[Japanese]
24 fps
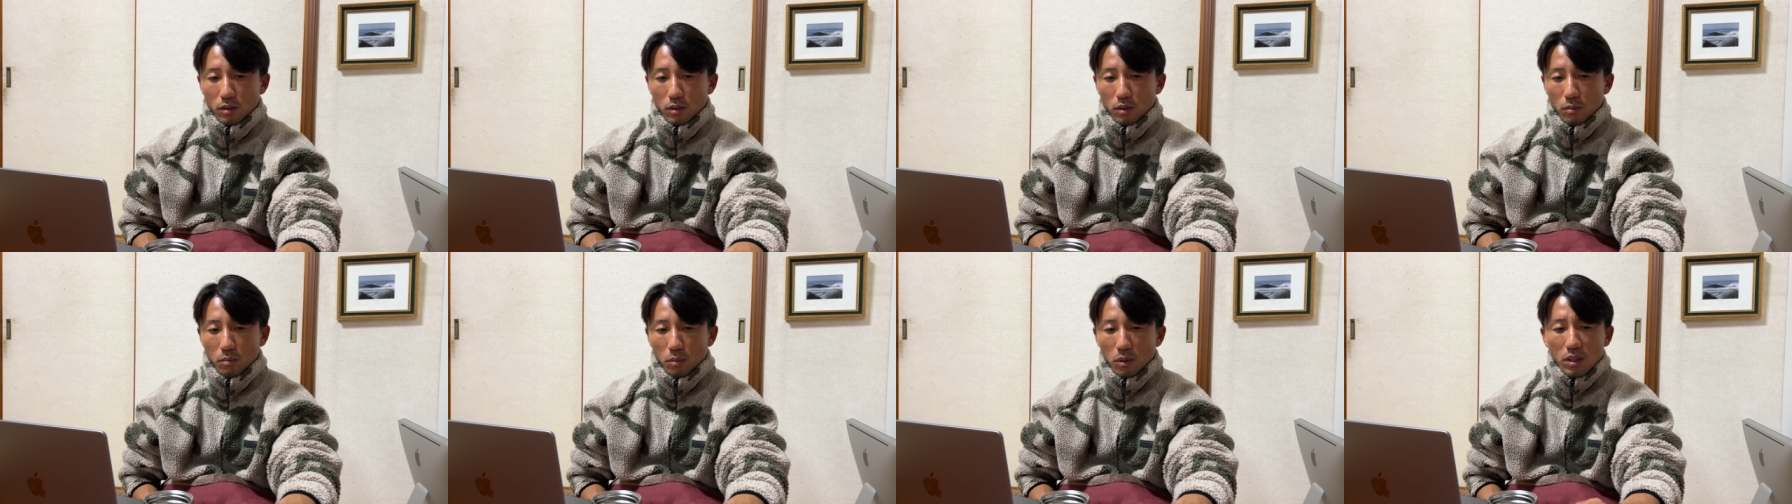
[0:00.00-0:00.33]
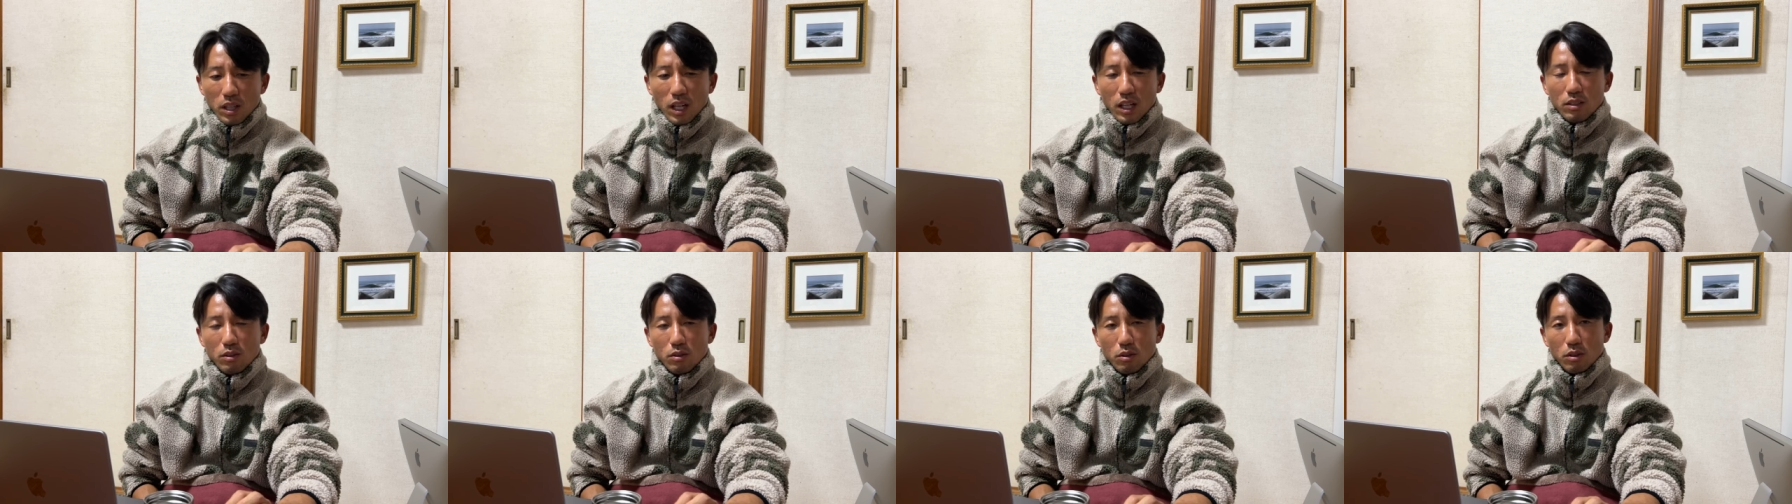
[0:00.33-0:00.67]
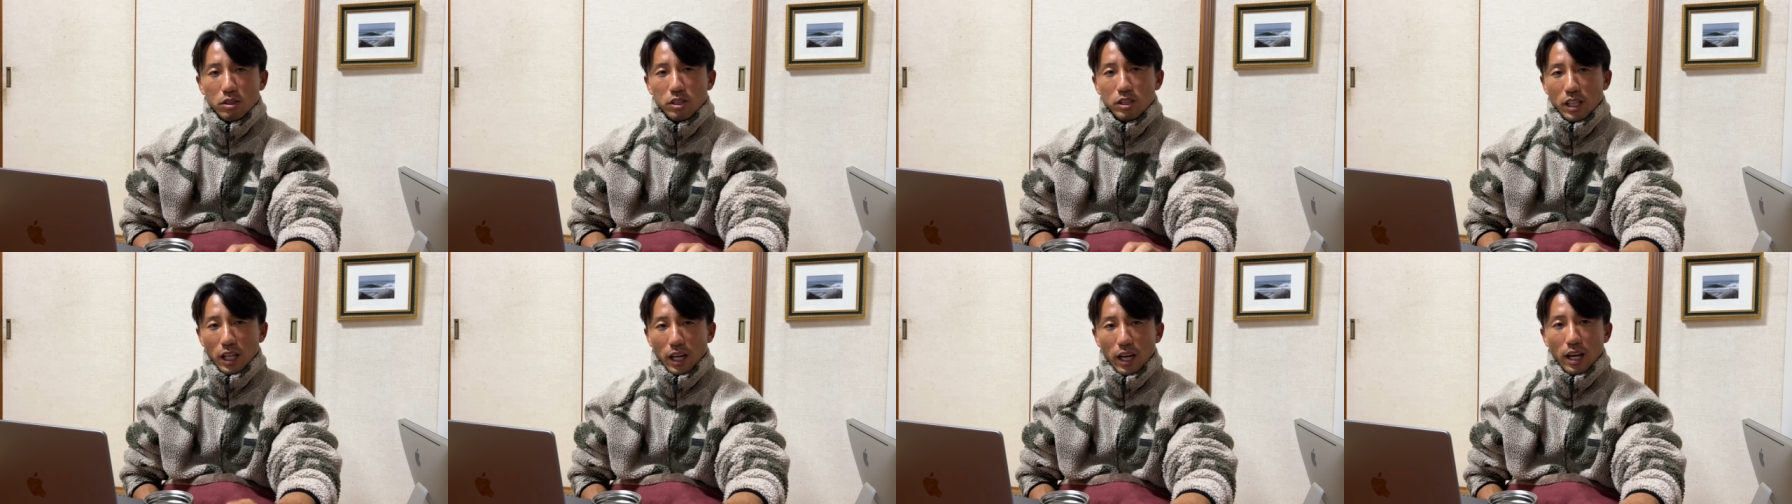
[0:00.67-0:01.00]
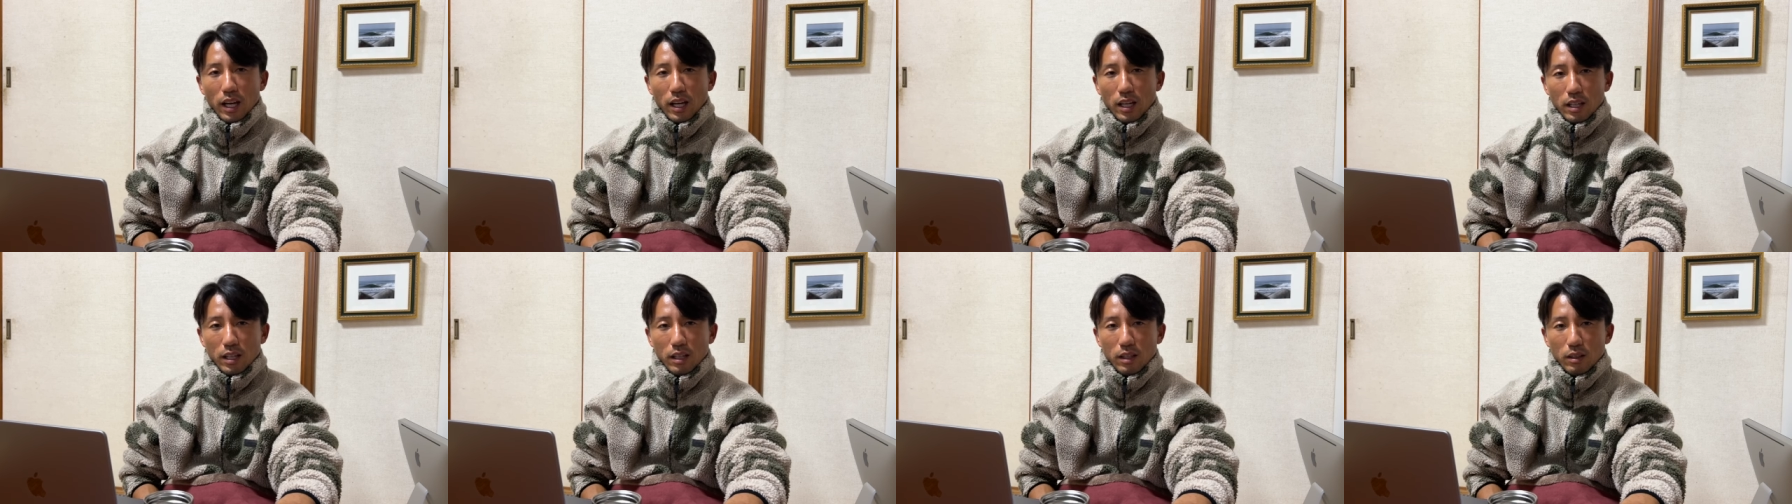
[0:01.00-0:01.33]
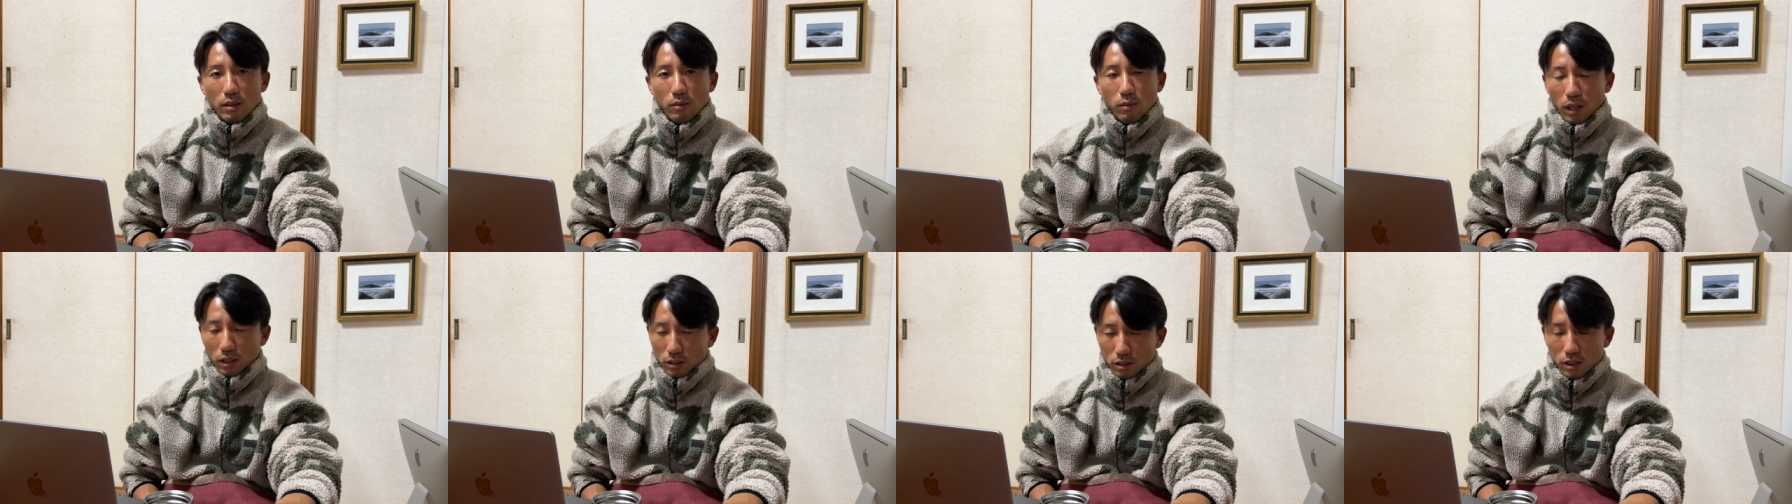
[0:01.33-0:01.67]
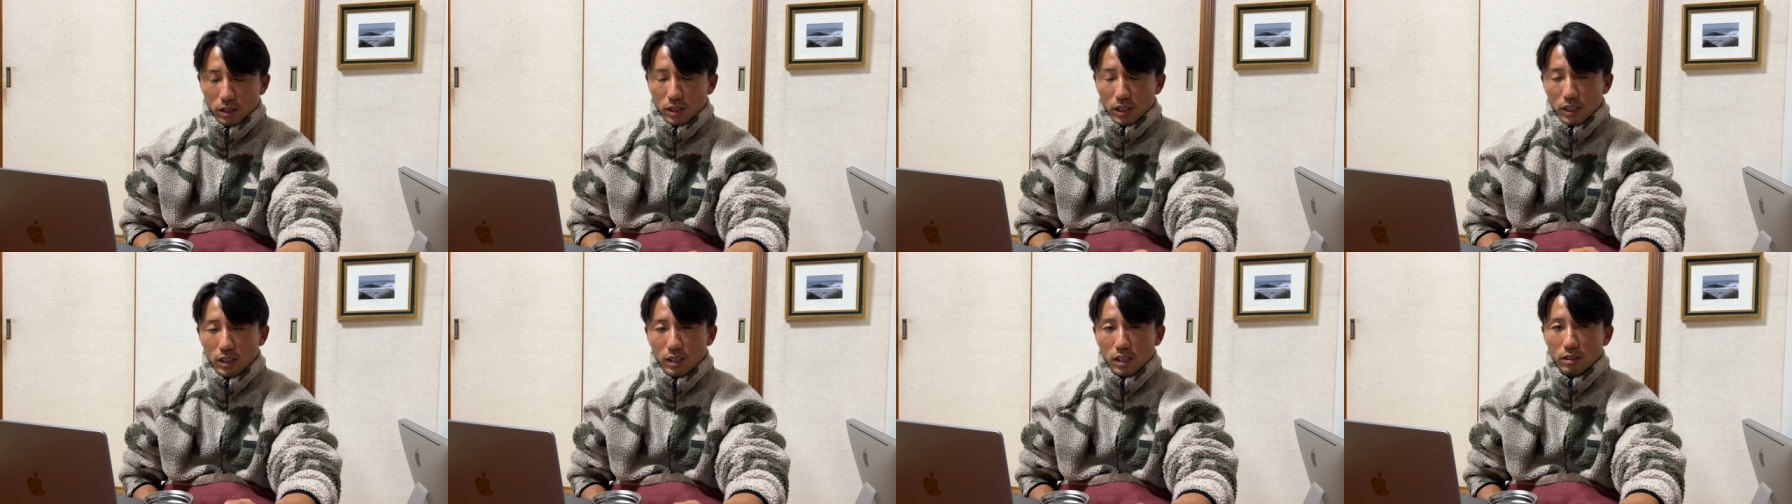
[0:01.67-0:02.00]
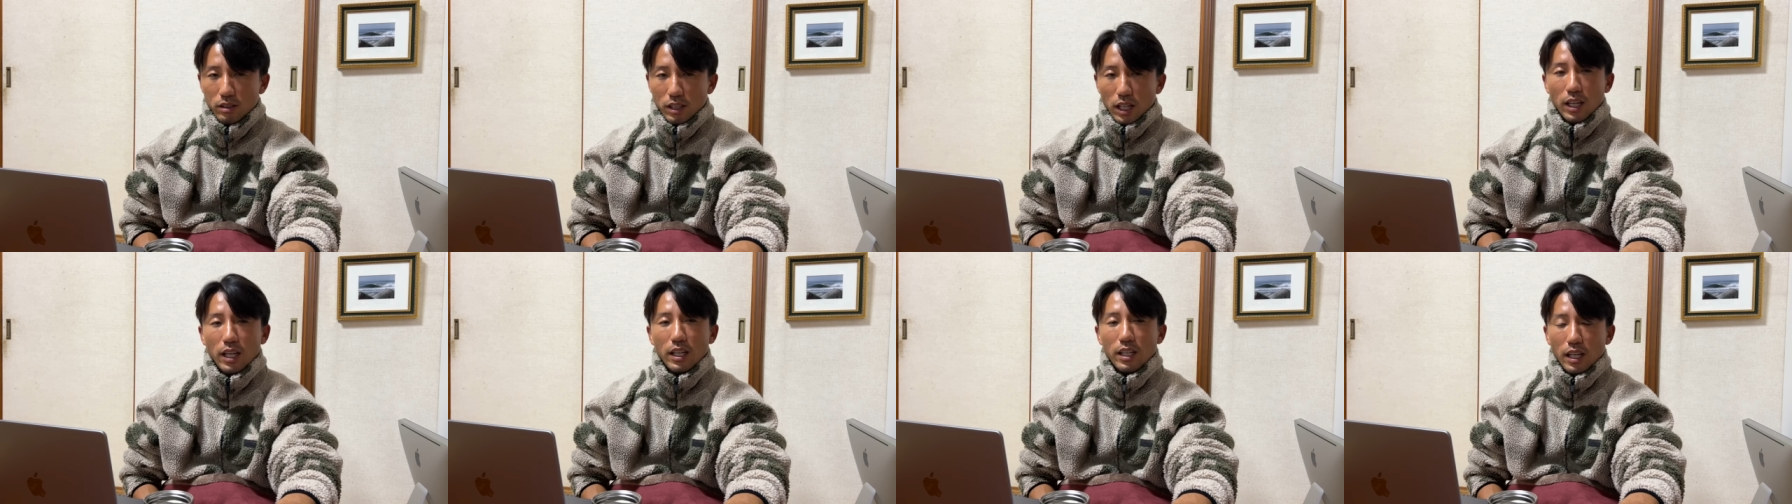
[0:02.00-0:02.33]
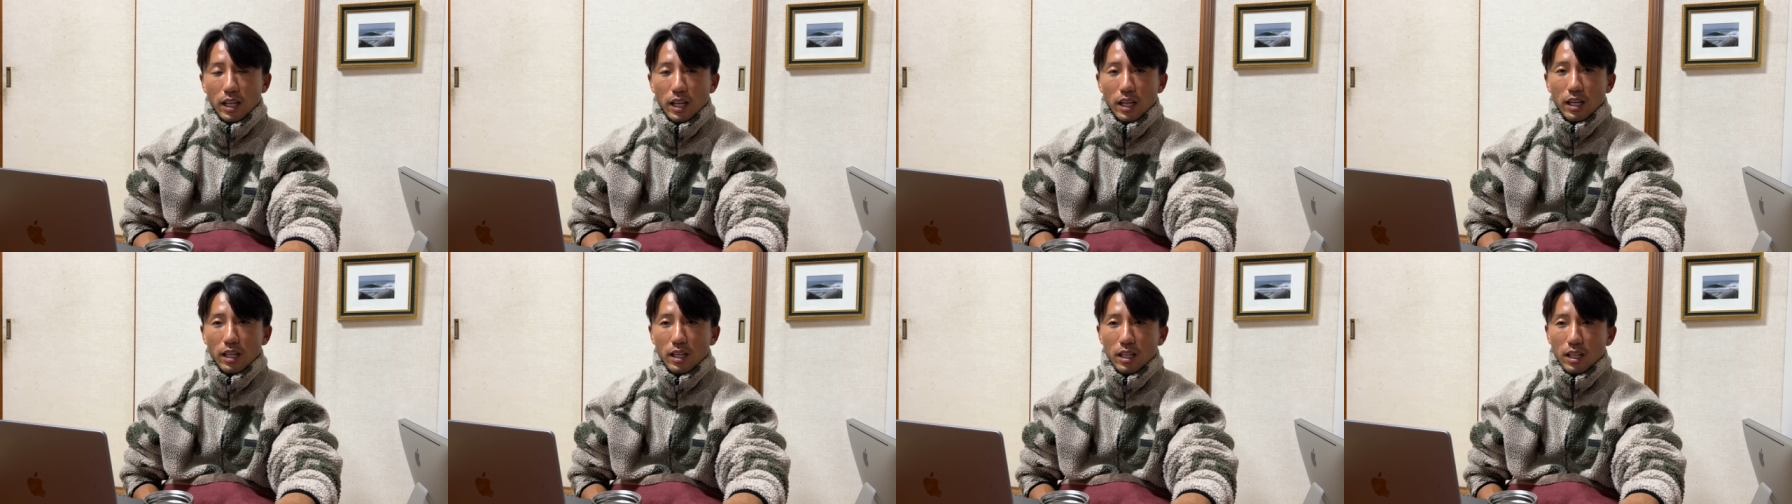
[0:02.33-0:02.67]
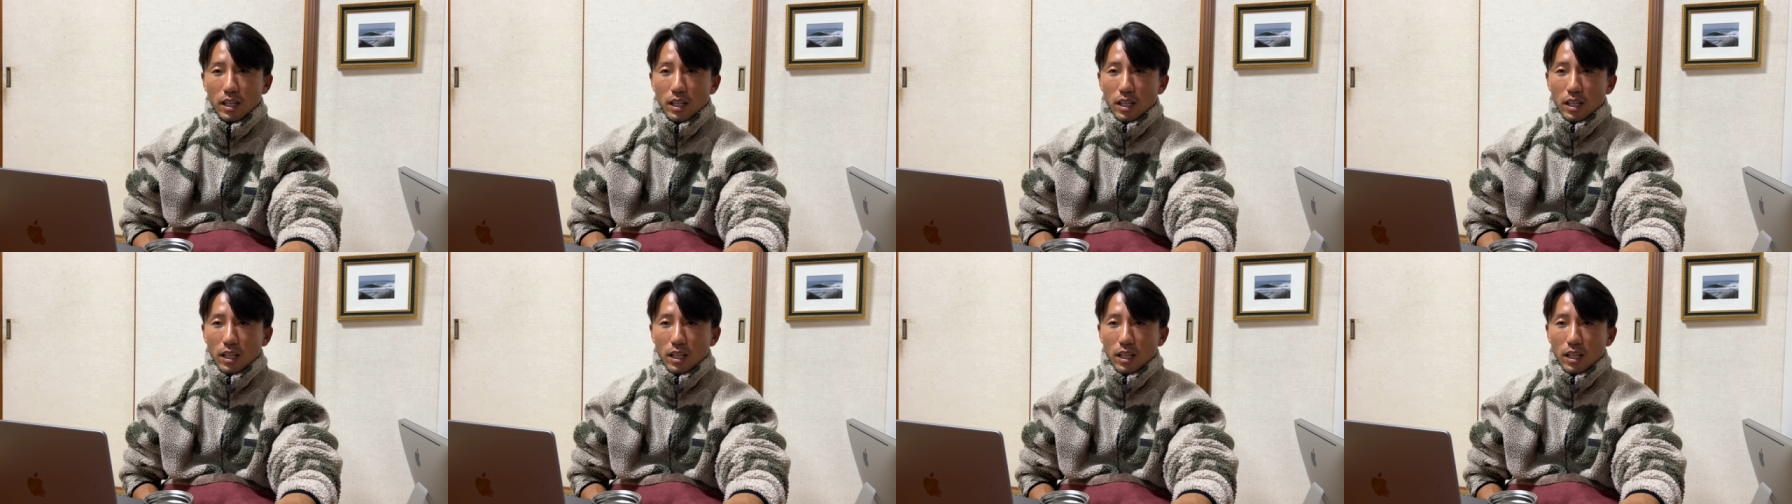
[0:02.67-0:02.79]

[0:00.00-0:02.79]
こうモラルとして悪いって言ってるだけで、